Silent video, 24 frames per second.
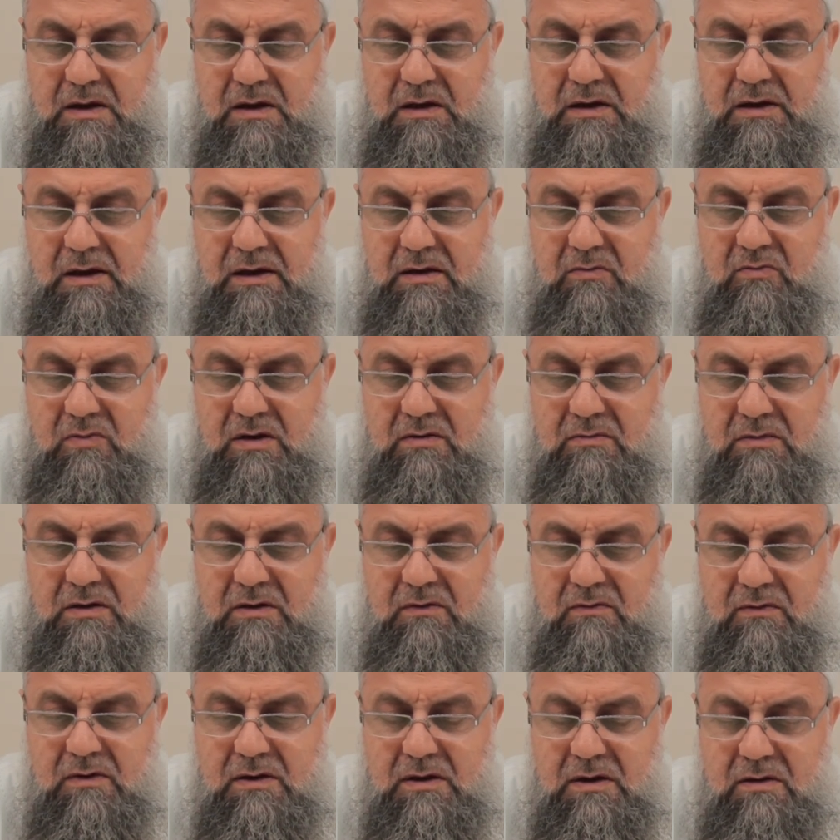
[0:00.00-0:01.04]
Demek ki
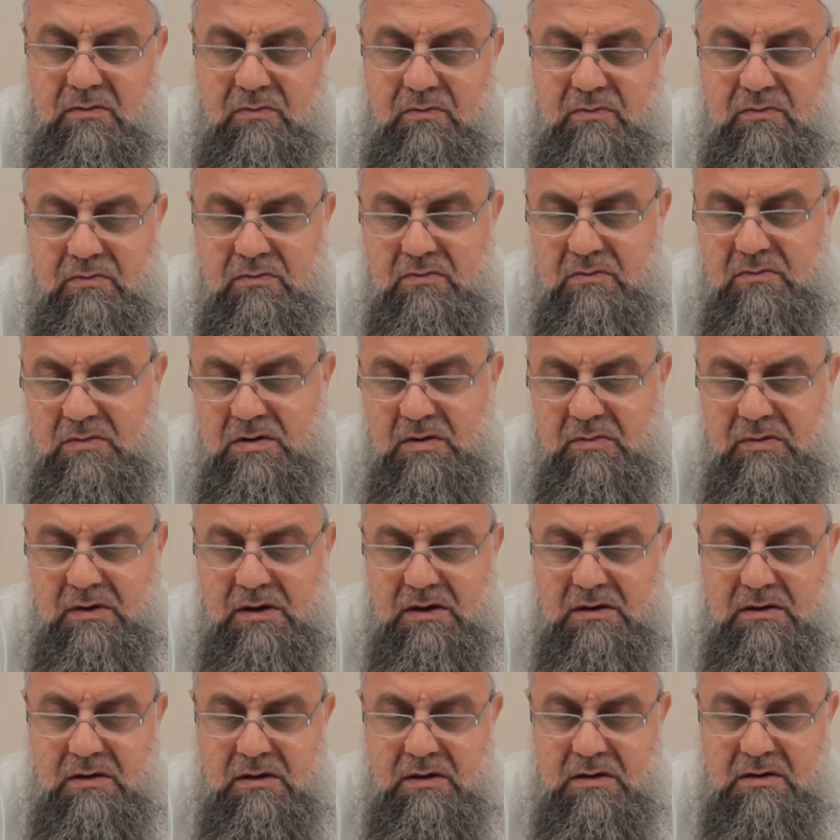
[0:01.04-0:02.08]
Muhammed veya
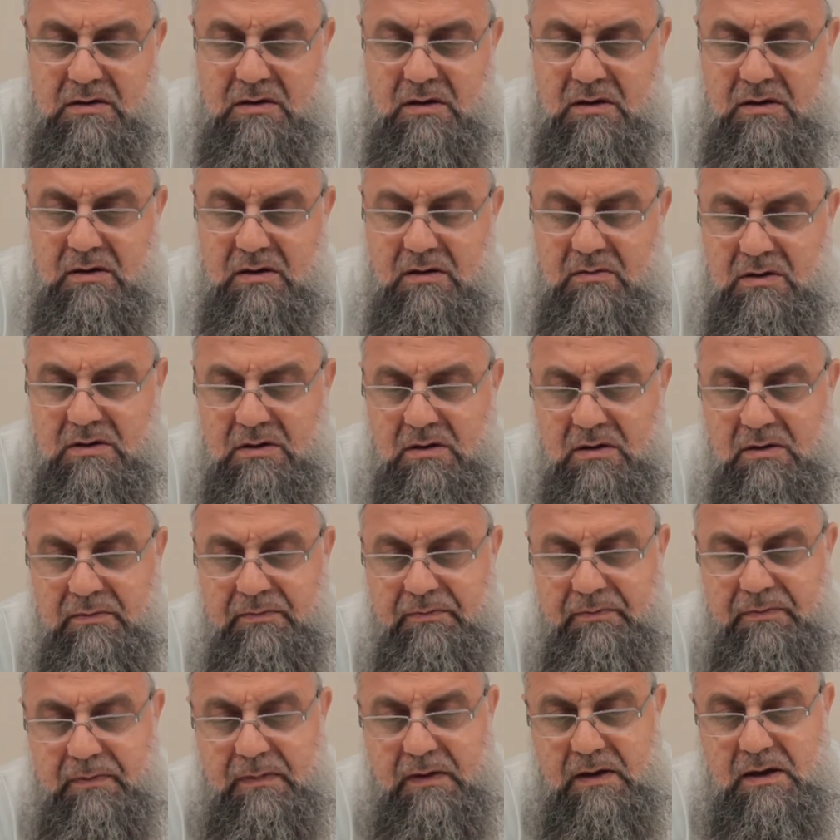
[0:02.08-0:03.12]
Cebrail aleyhisselam.
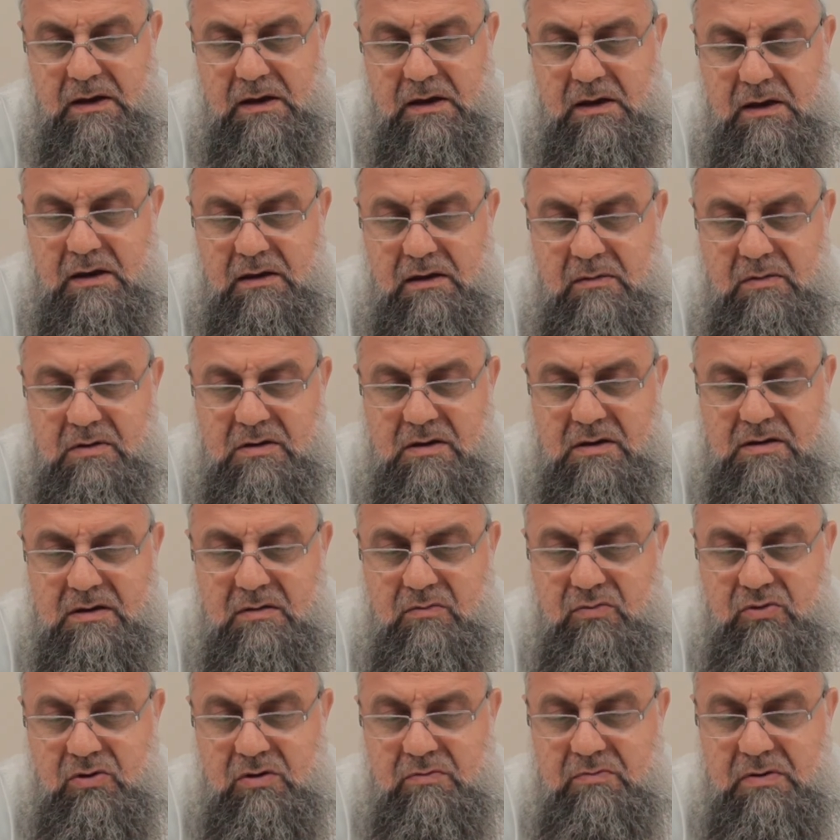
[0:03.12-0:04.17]
Nebi sallallahu aleyhi ve
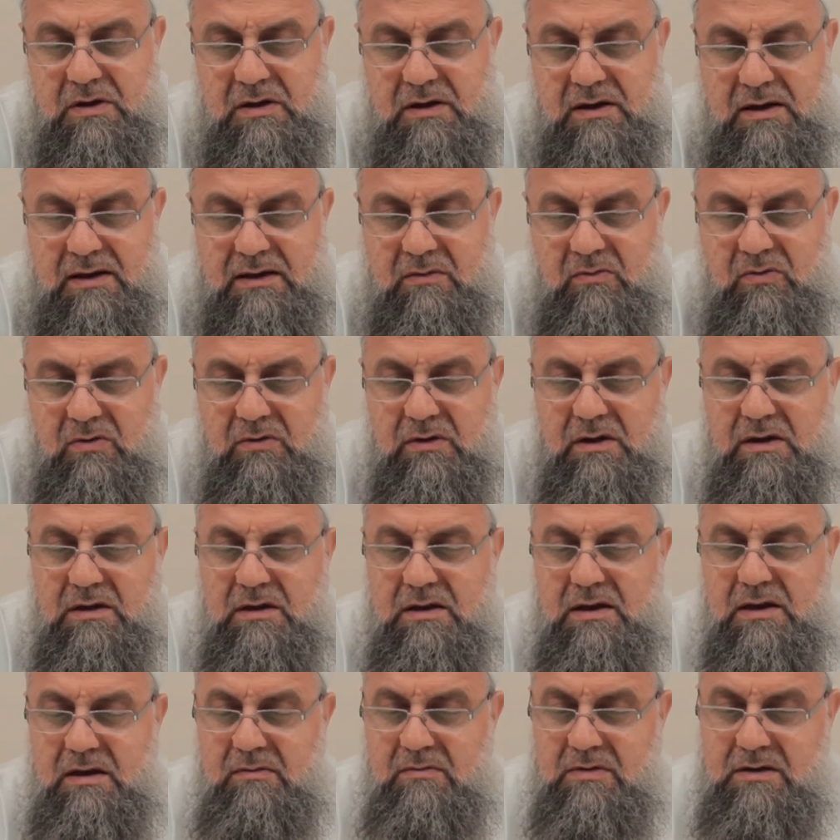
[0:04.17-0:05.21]
sellem buyurdu. Ben Ademoğlunun en
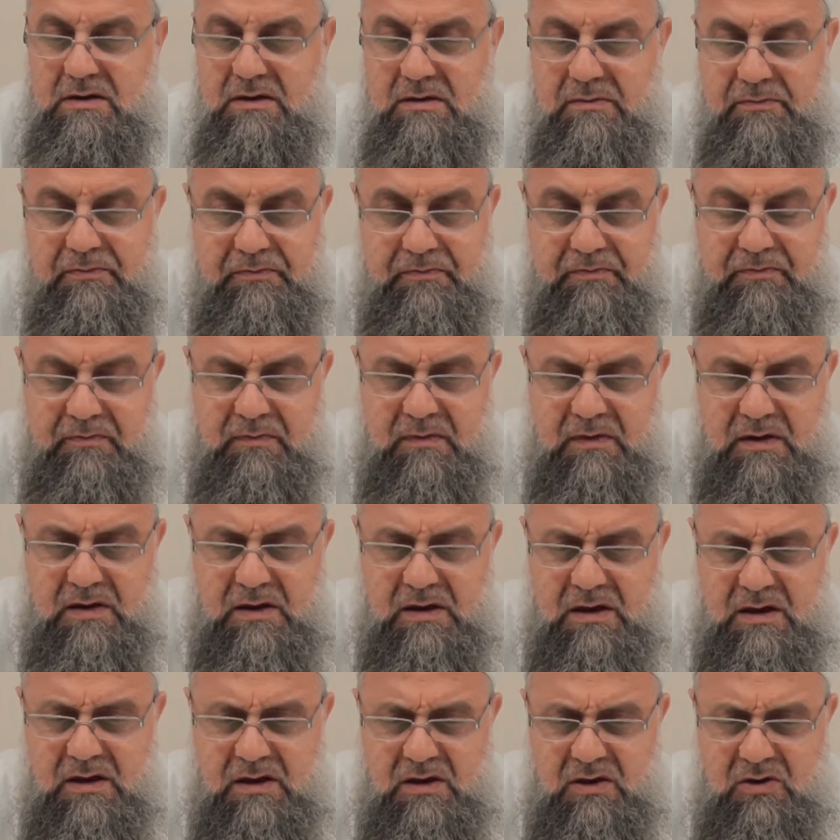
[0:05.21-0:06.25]
keremlisiyim.
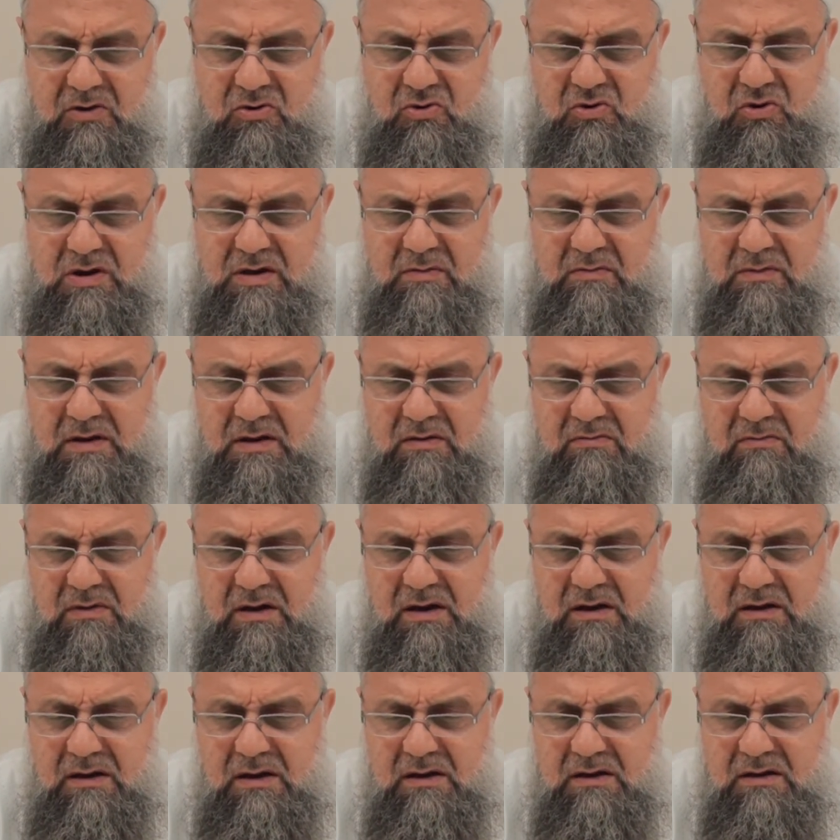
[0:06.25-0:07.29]
Şu isimlerin
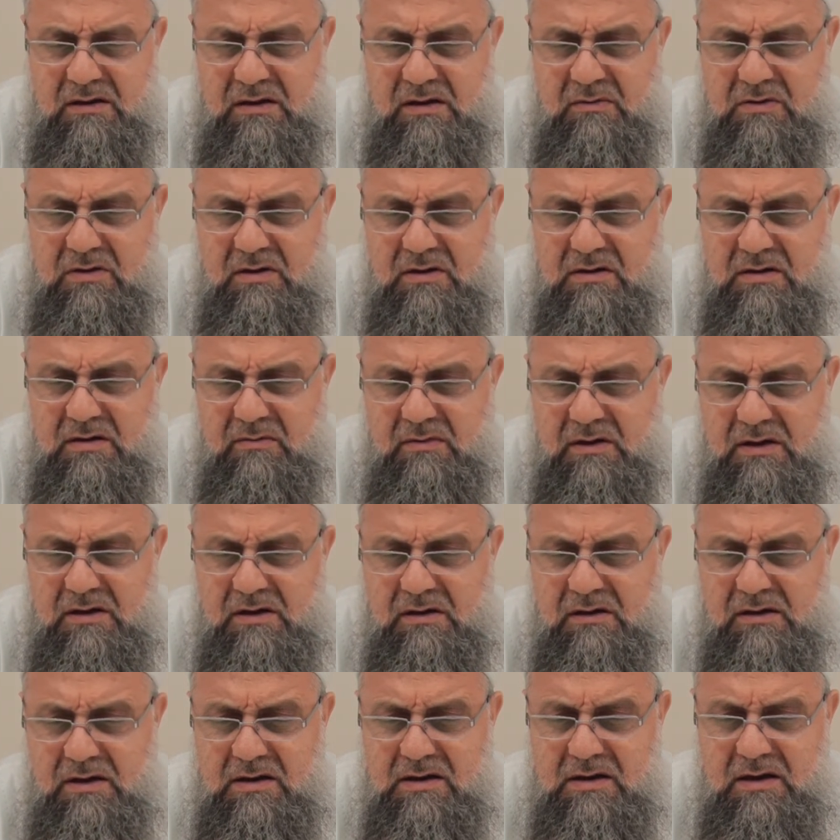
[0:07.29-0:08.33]
manaları Nebi sallallahu aleyhi ve sellem
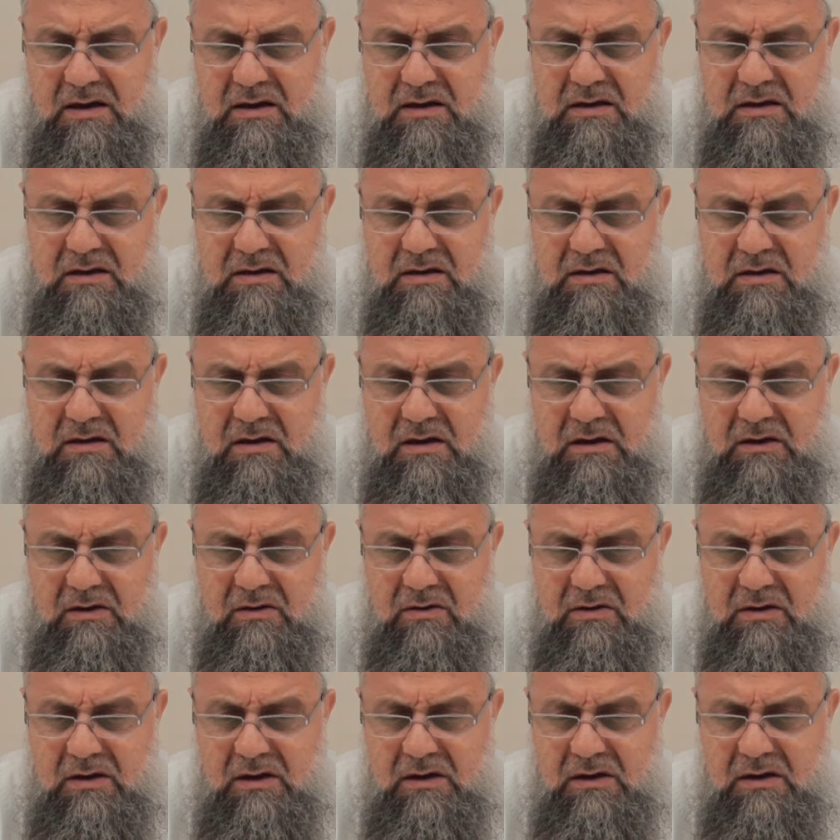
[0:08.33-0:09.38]
hakkında sahiptir.
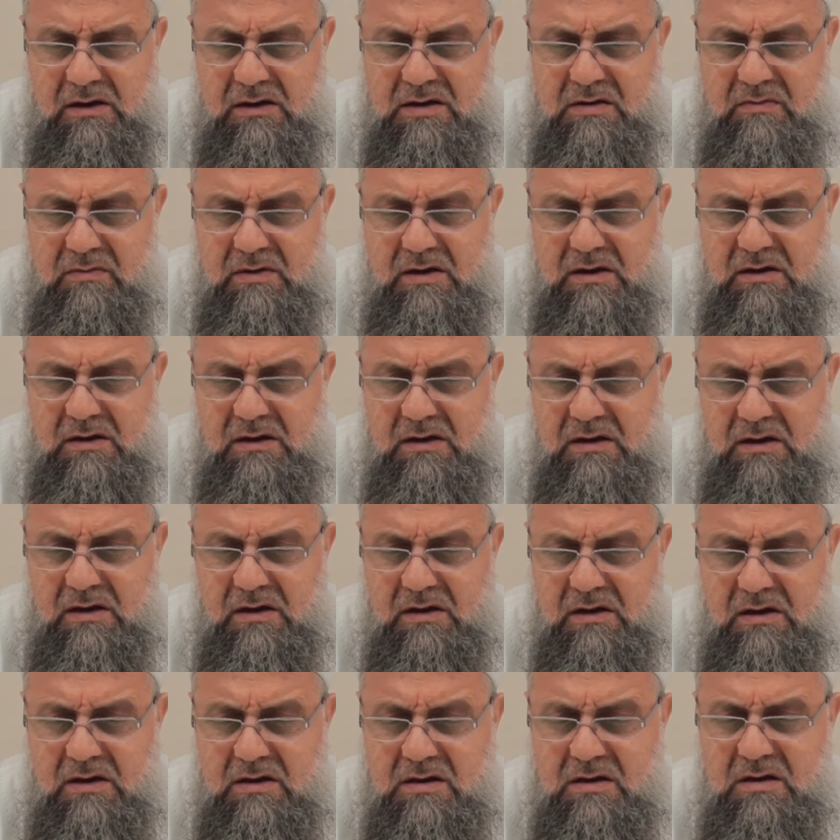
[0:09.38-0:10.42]
Allahu Teala'nın isimlerinden
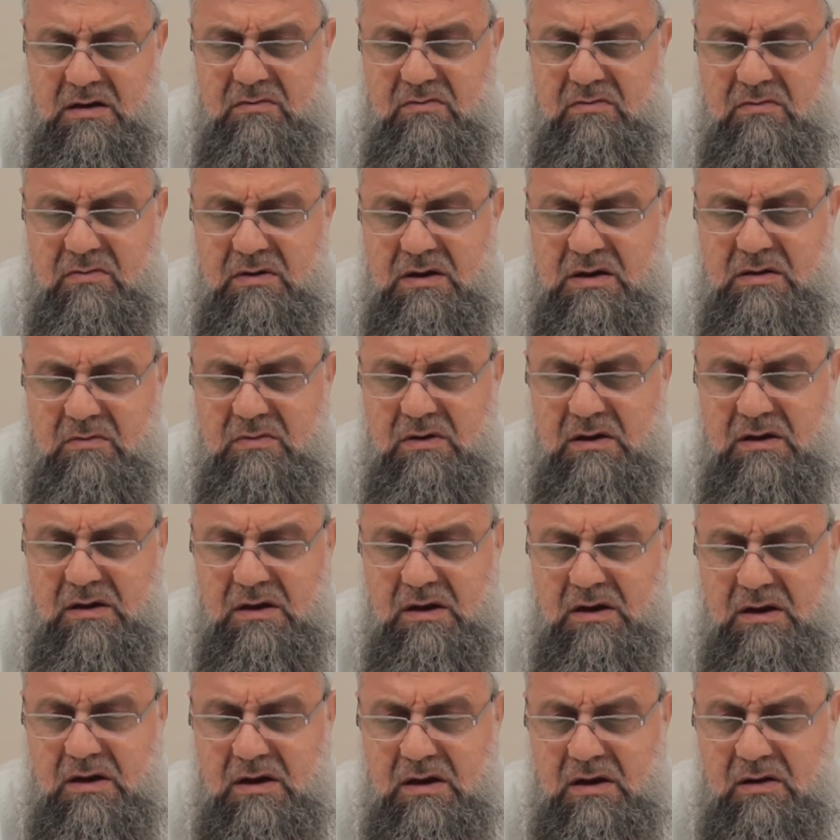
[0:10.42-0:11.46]
El Azim ismi
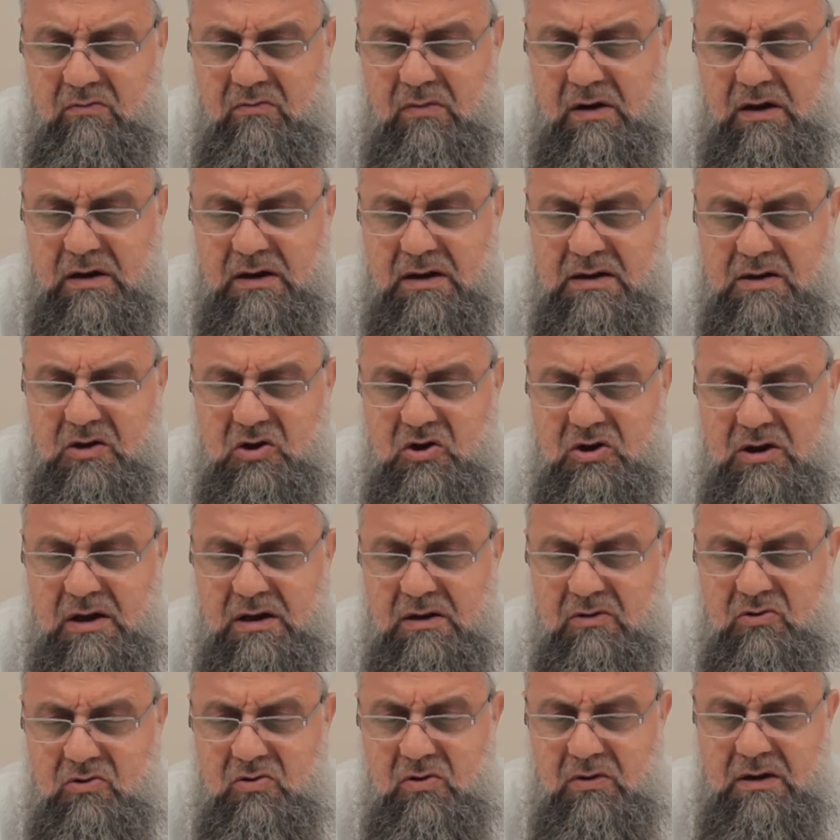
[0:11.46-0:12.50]
manası
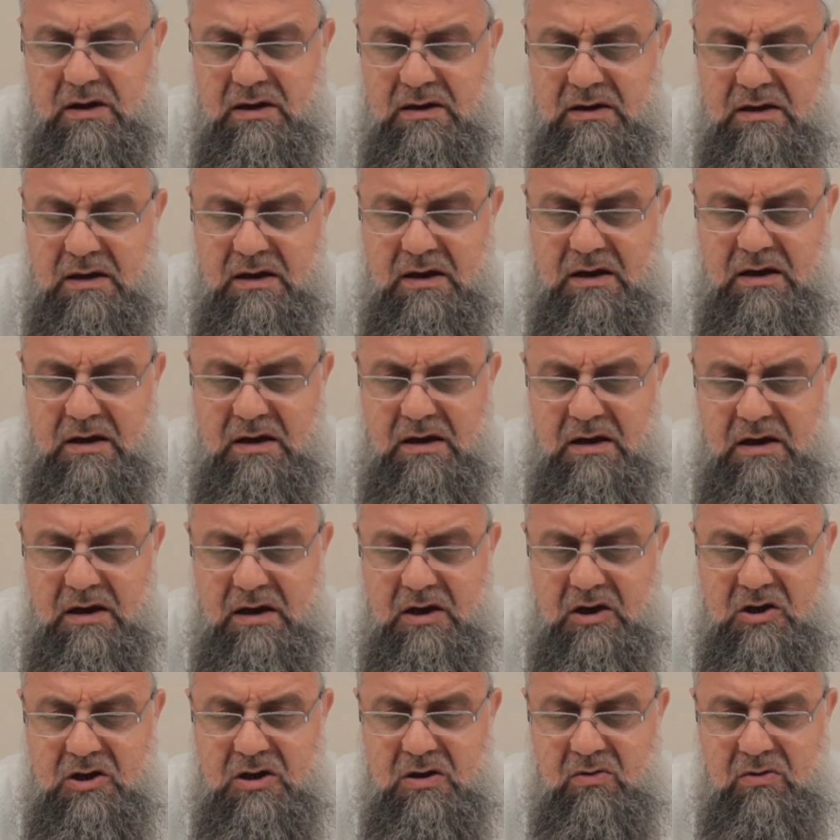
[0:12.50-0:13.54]
şanı yüce olan
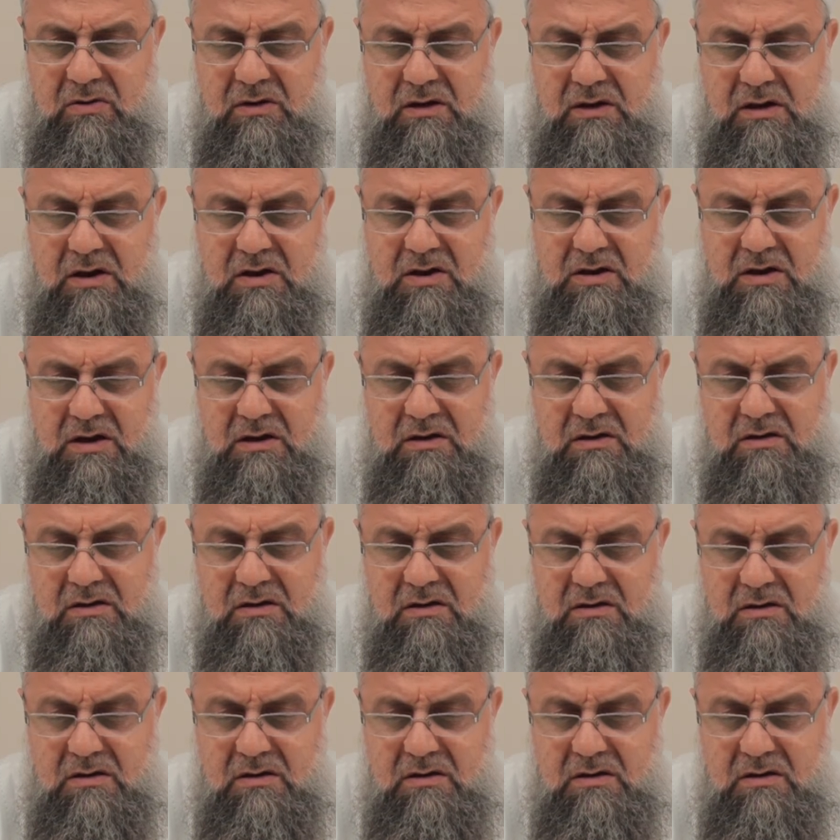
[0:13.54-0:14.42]
her şey ondan aşağıdır.